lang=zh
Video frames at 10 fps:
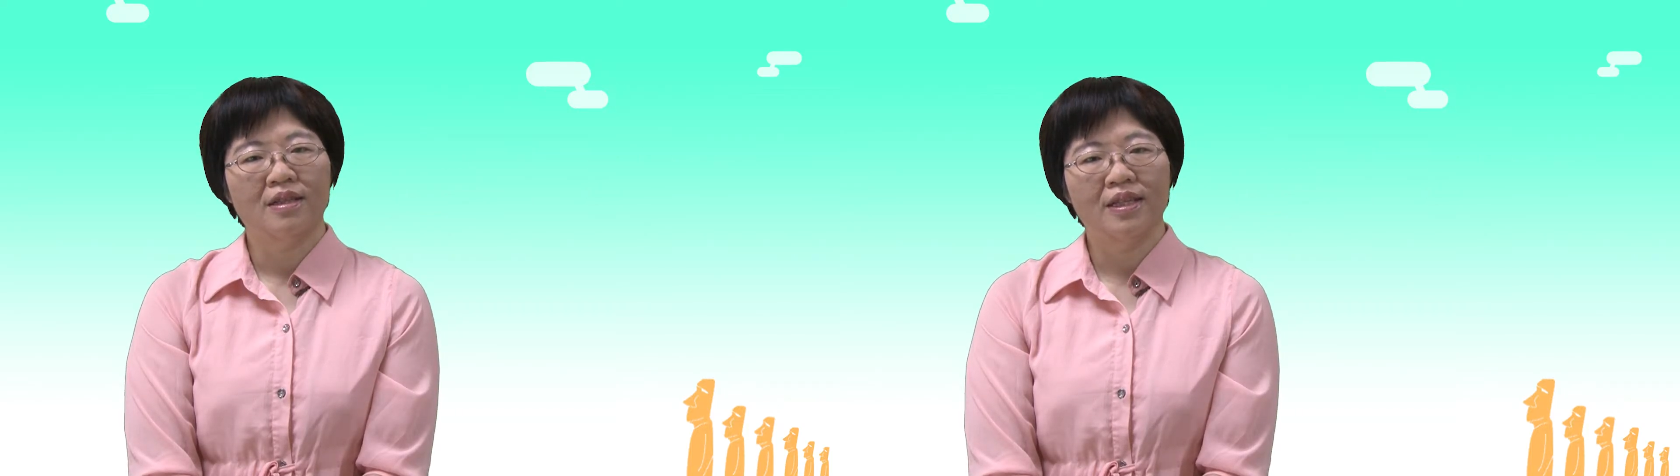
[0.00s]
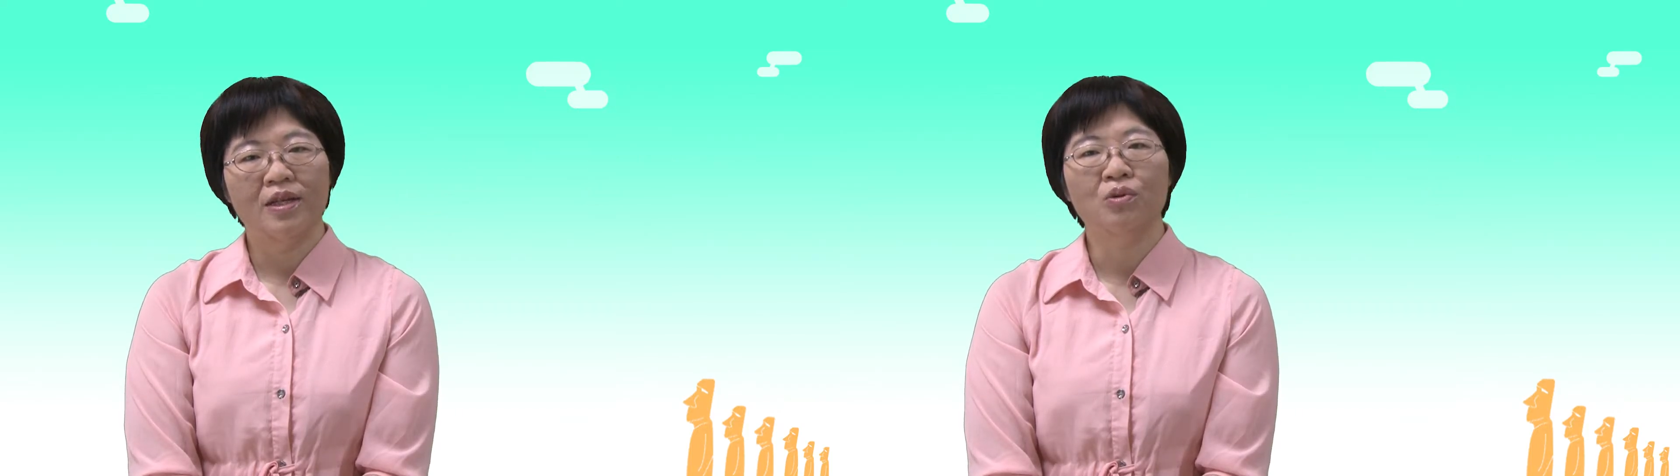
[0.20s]

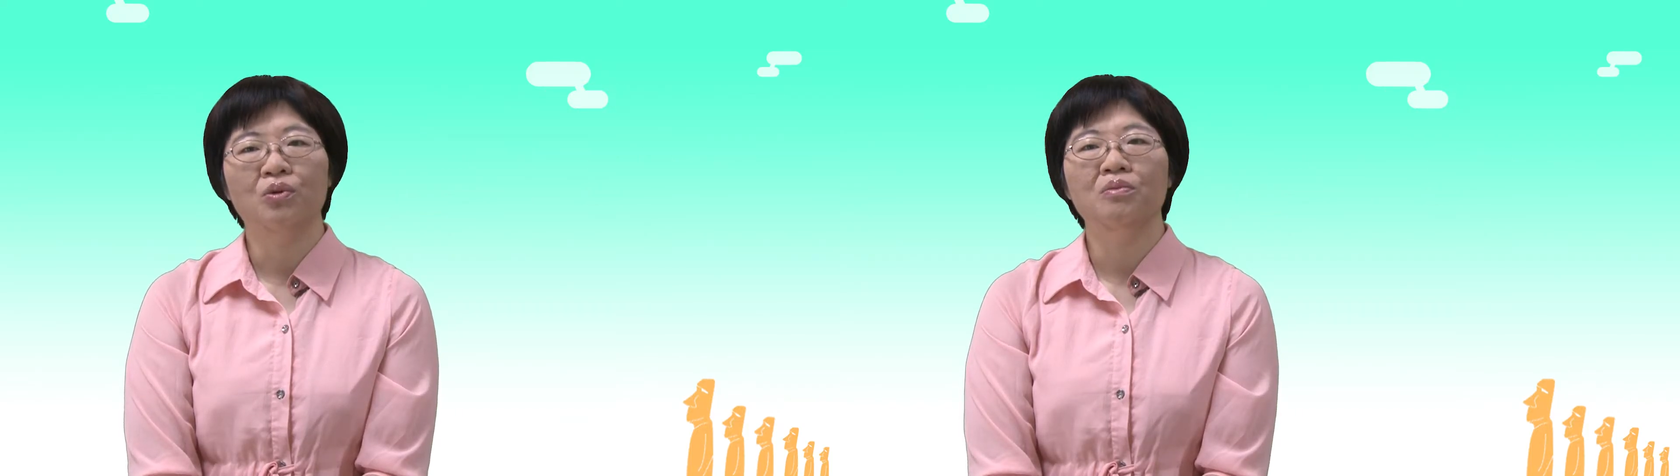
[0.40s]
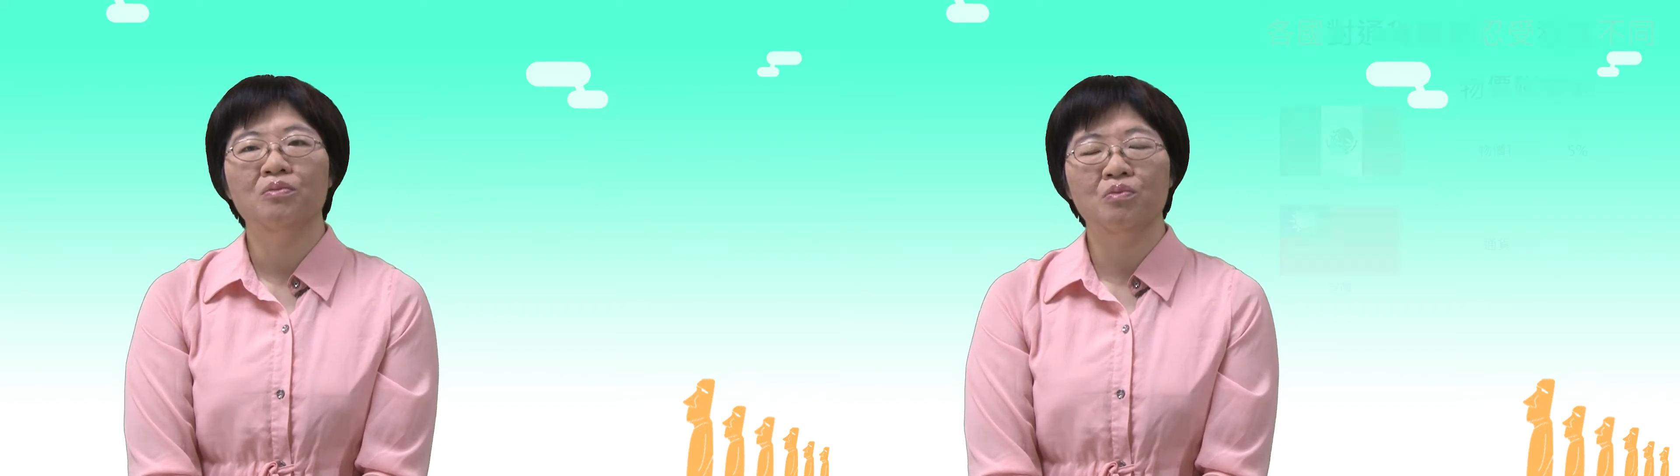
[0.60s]
例
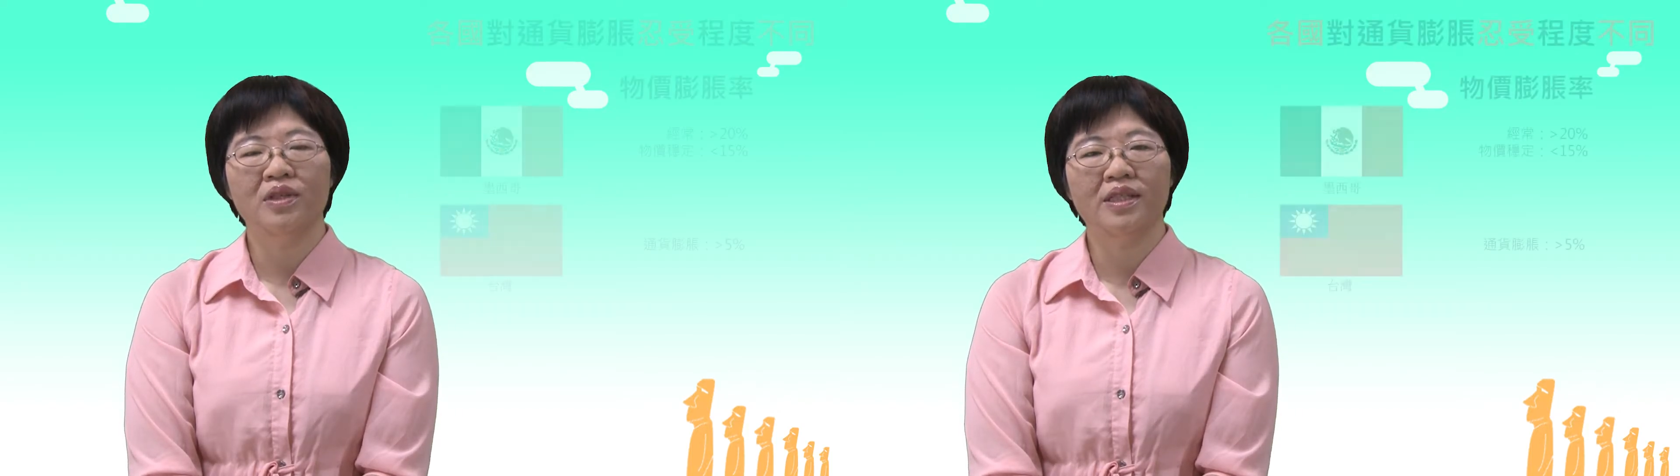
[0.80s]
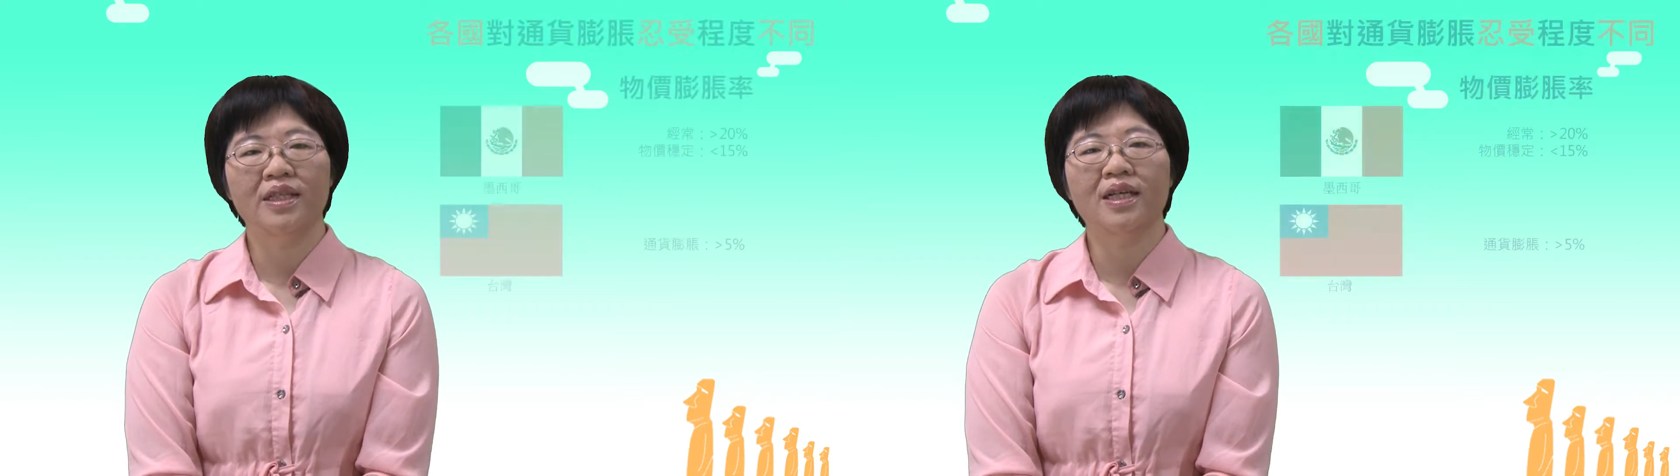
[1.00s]
如，墨
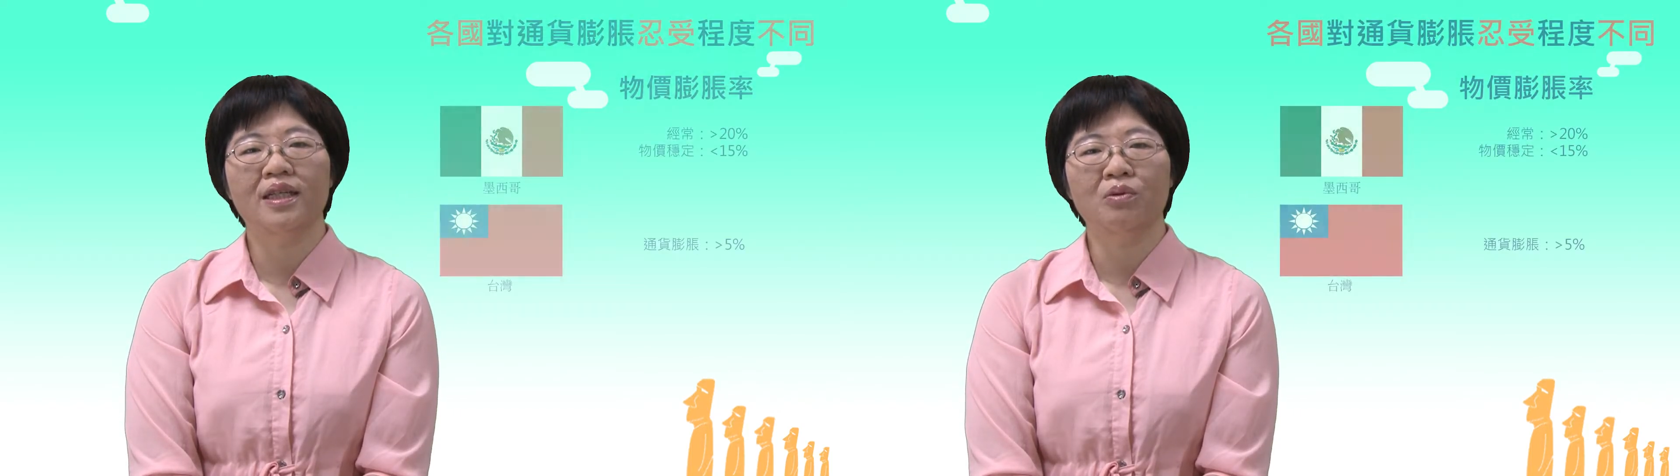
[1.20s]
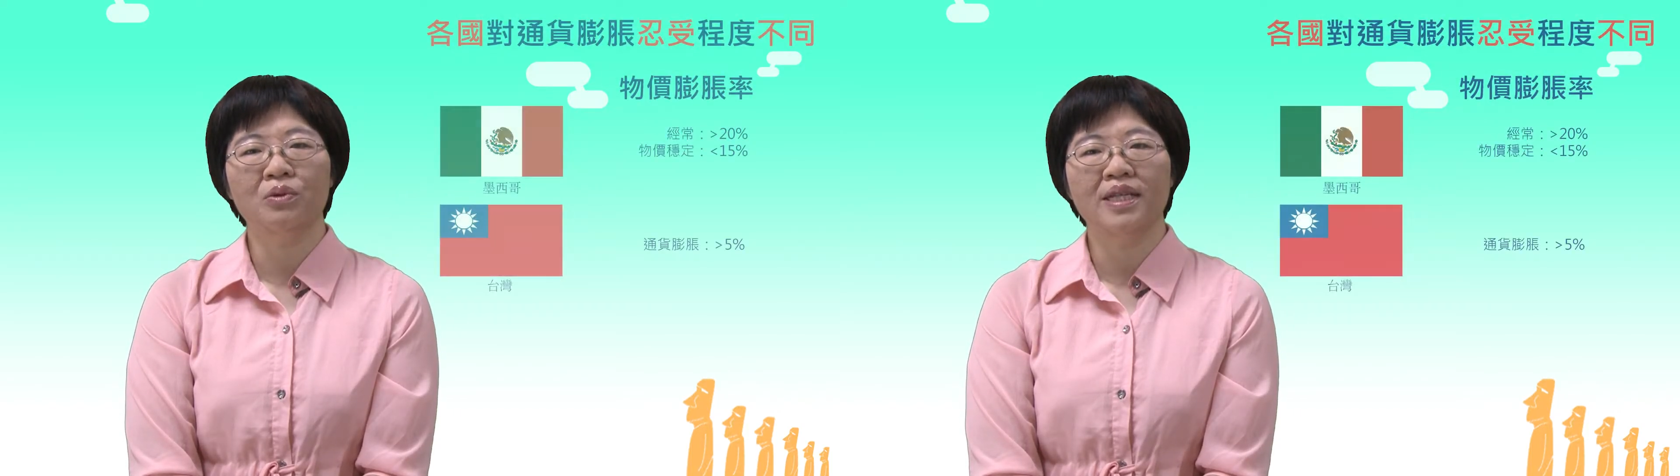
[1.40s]
西哥的物